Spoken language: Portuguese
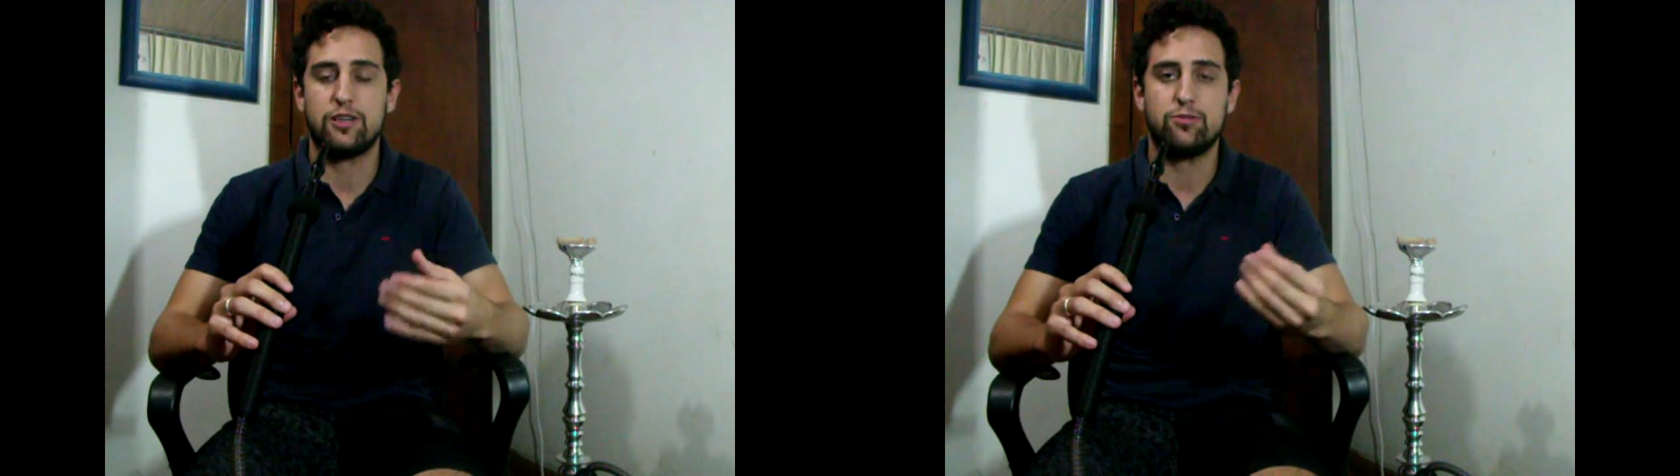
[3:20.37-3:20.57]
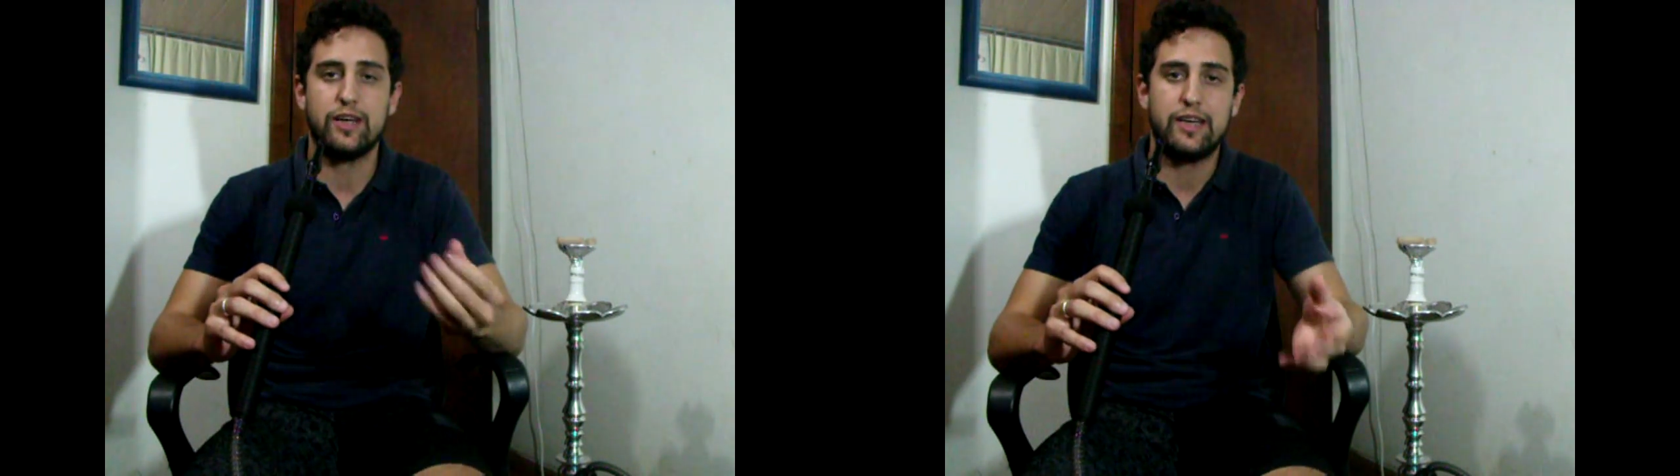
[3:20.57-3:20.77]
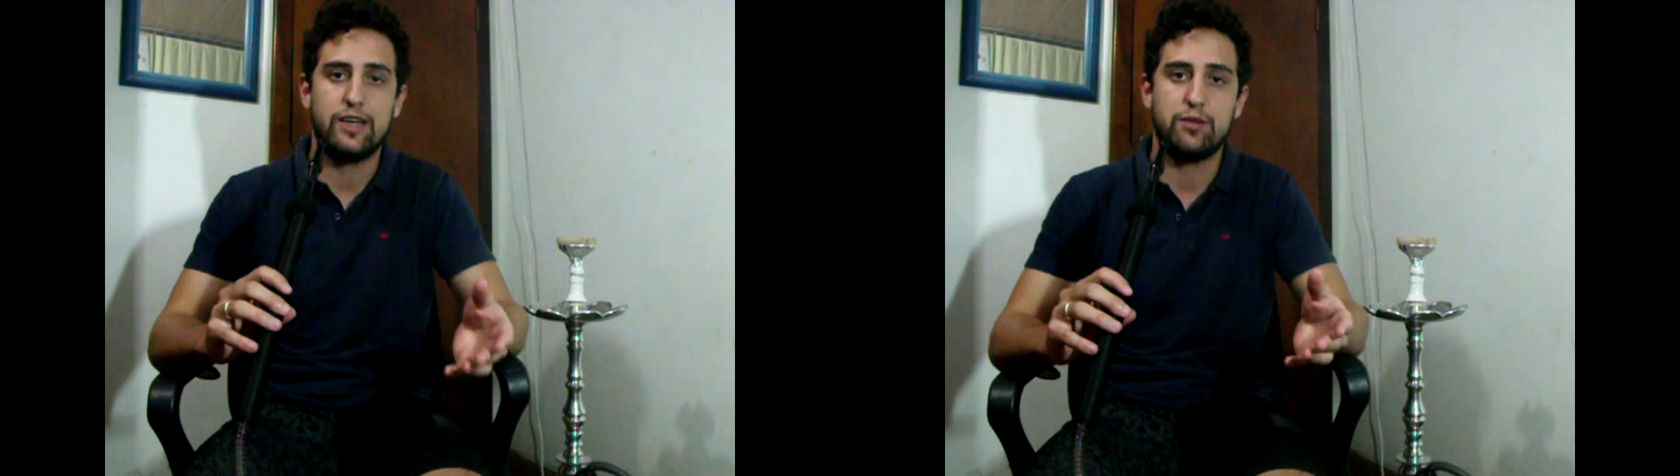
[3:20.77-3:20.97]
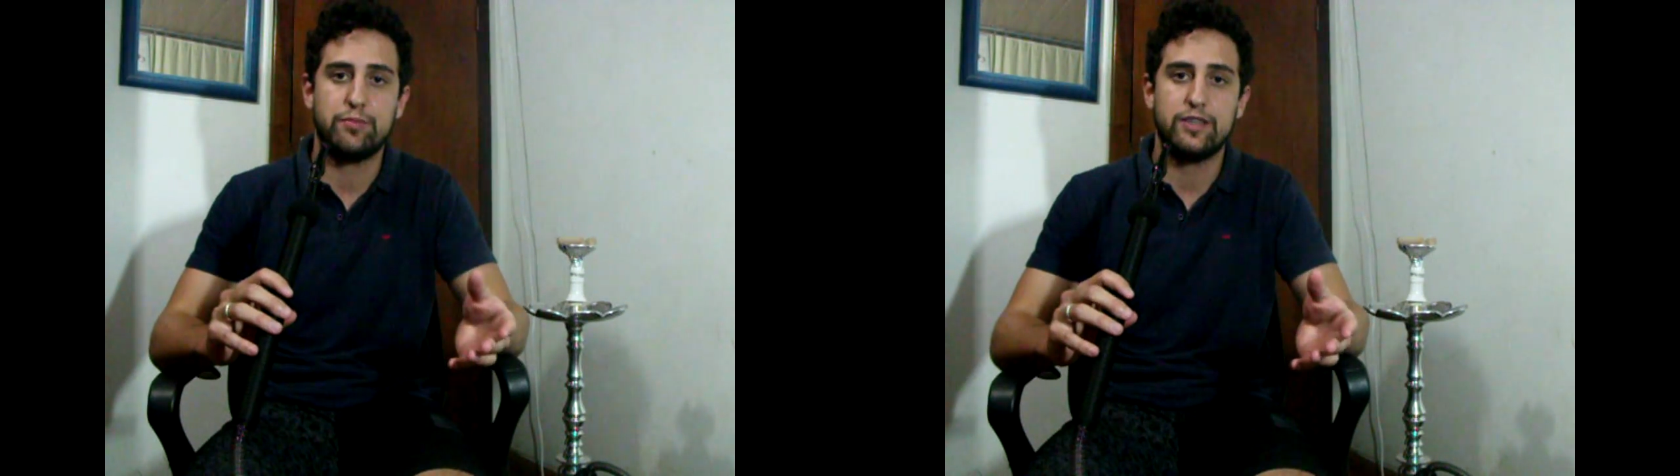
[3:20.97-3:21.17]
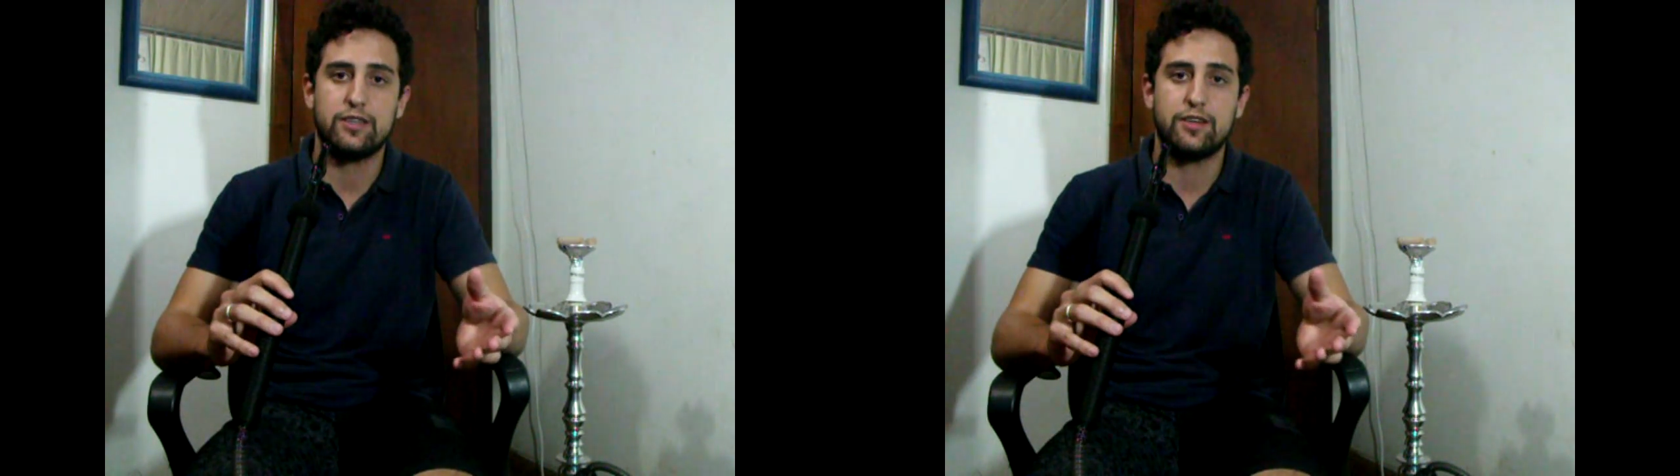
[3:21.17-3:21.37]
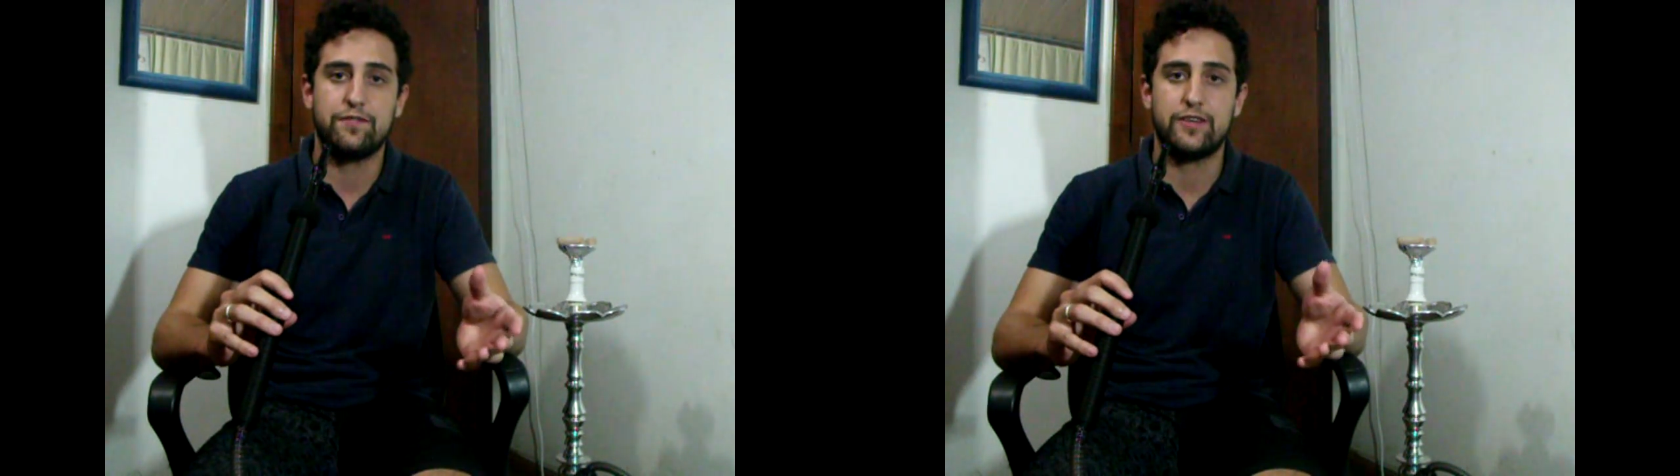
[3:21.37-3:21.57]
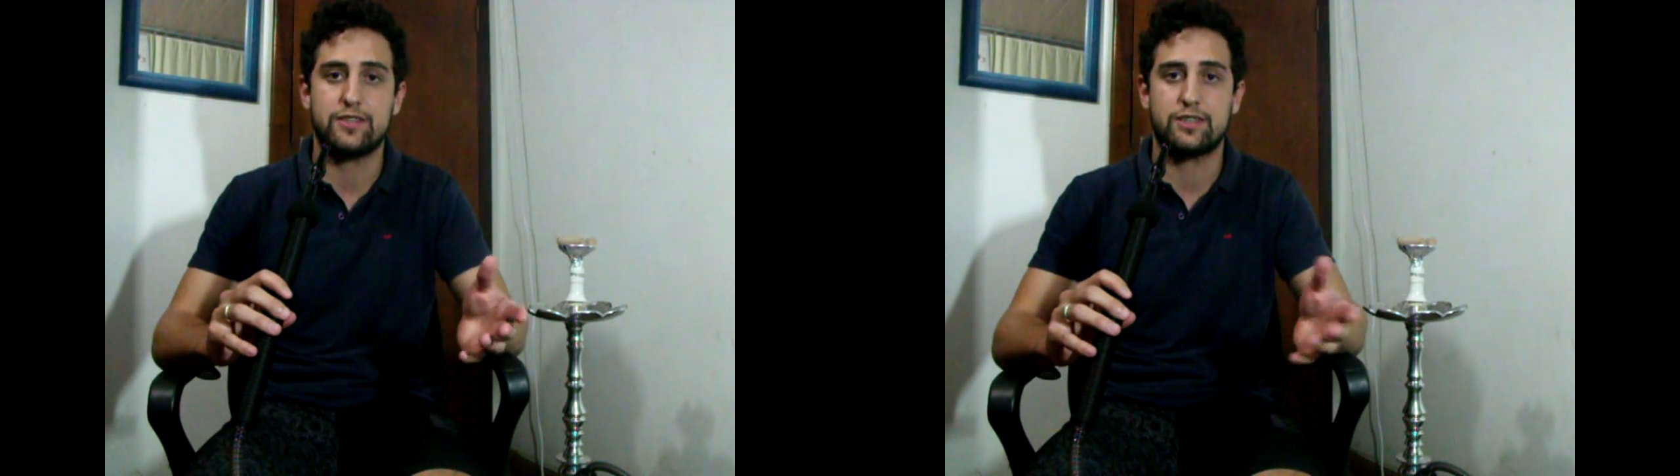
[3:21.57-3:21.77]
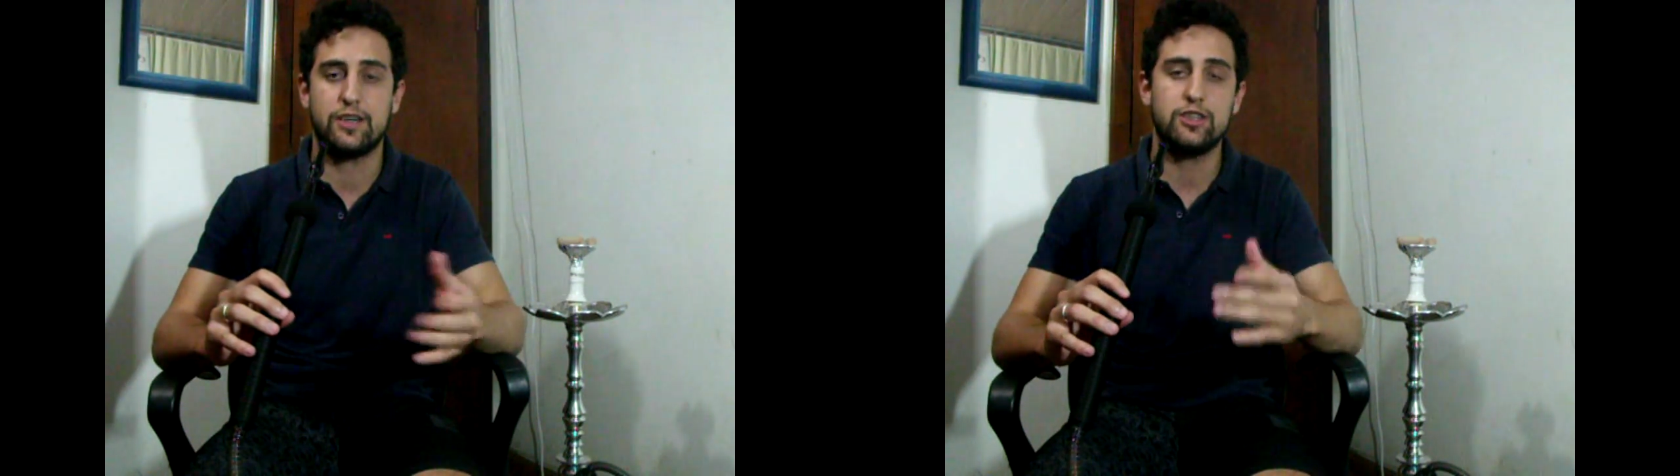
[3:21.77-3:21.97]
Não é aquela menta
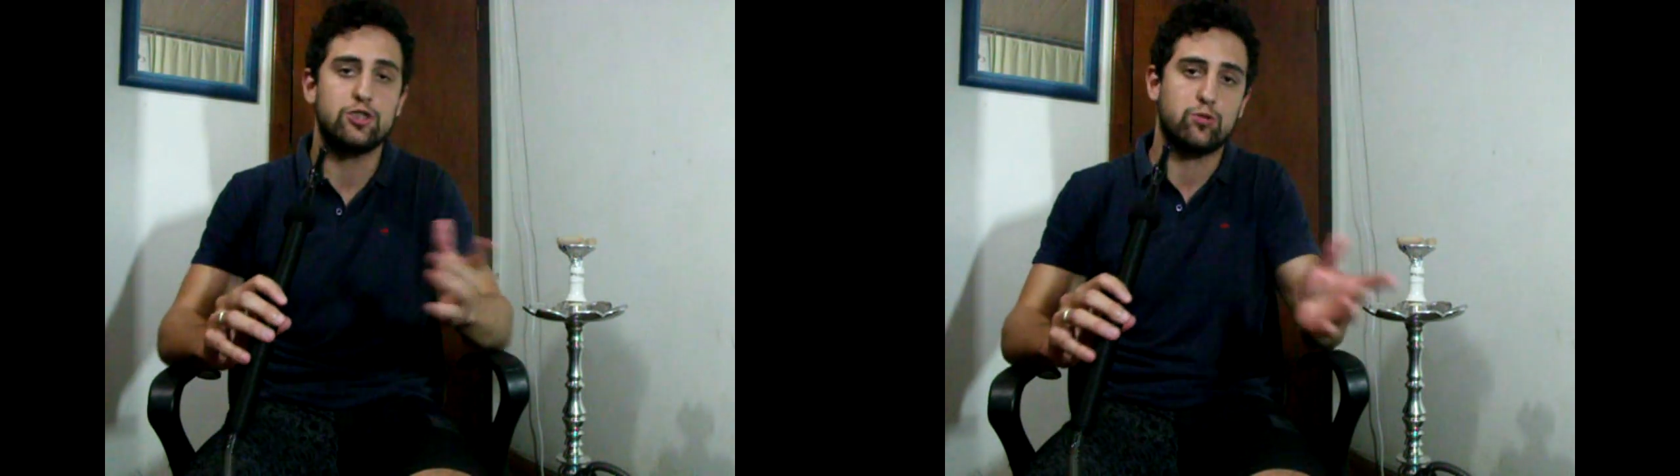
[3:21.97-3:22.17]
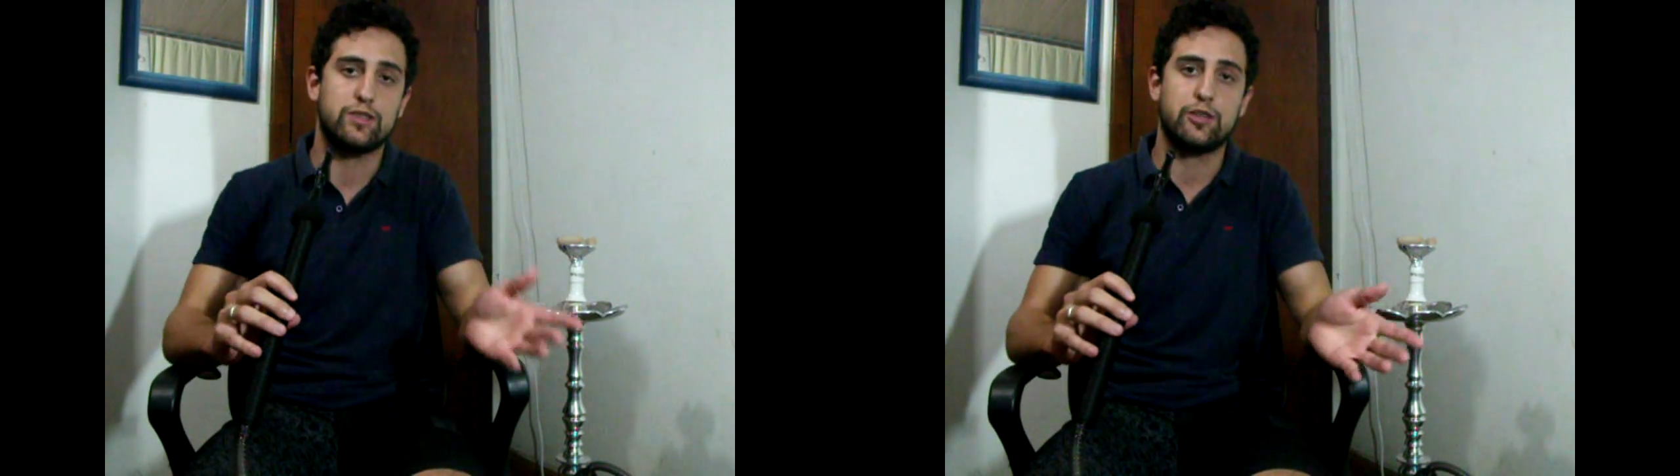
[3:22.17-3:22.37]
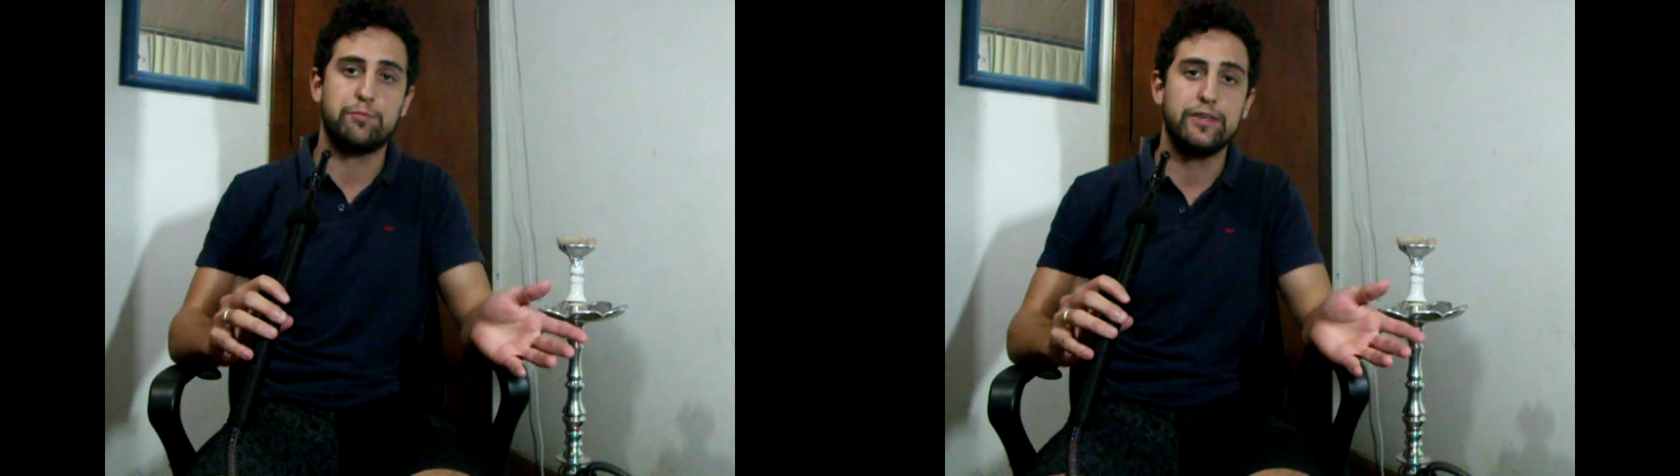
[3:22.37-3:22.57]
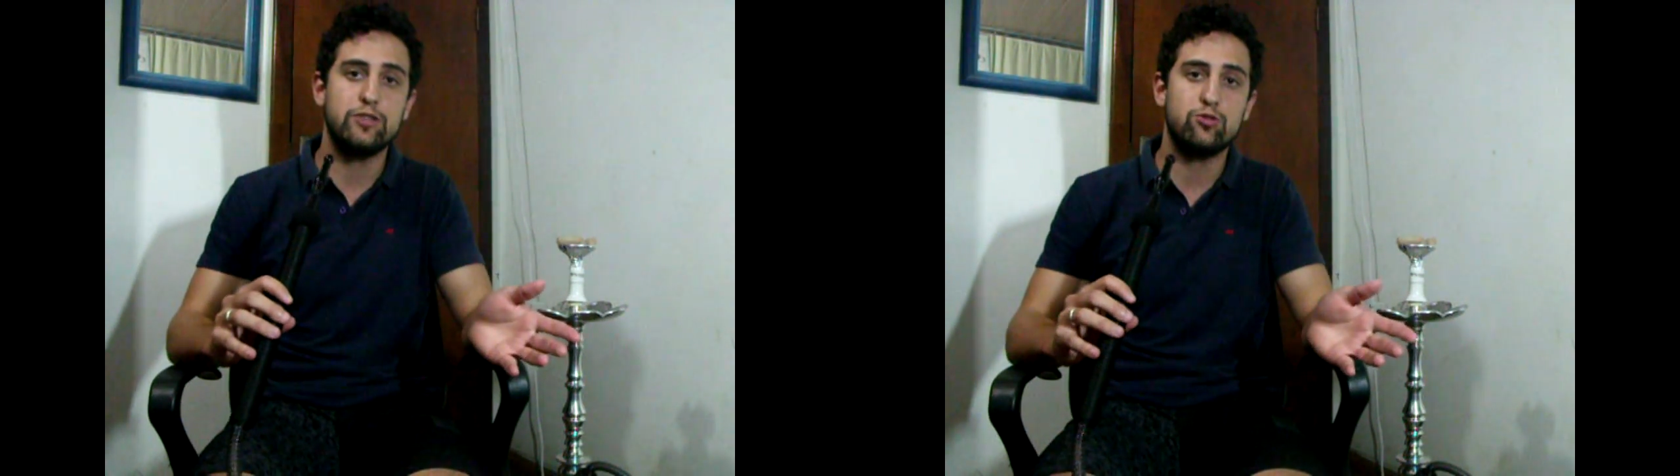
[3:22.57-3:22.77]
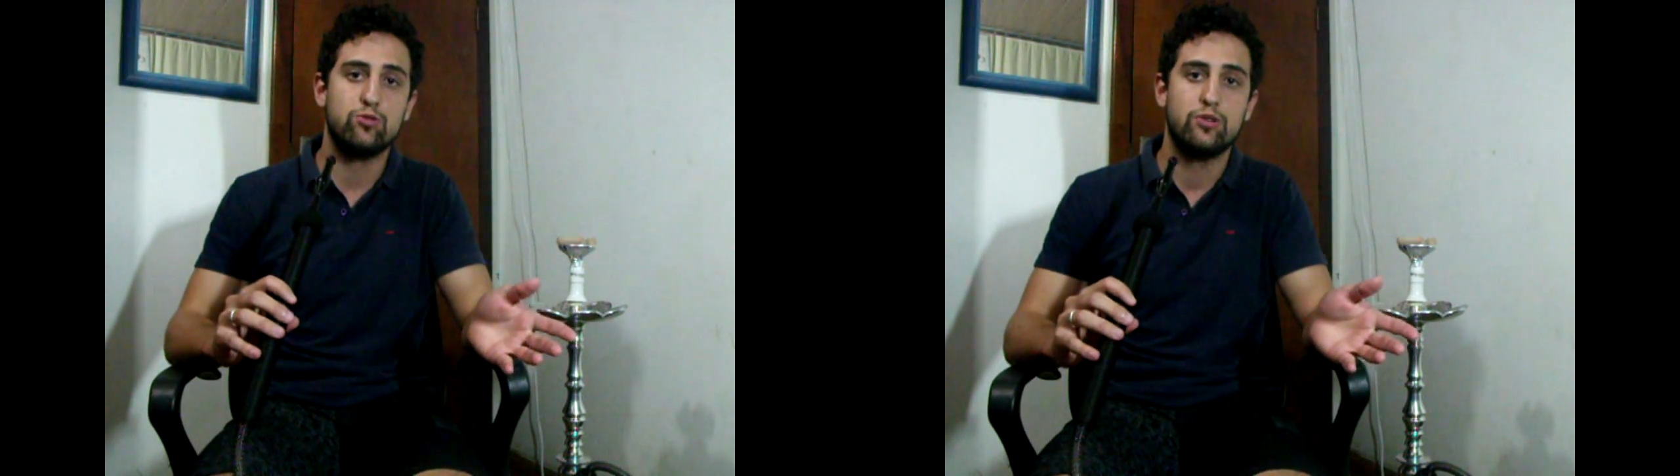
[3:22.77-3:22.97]
refrescante quanto a miso,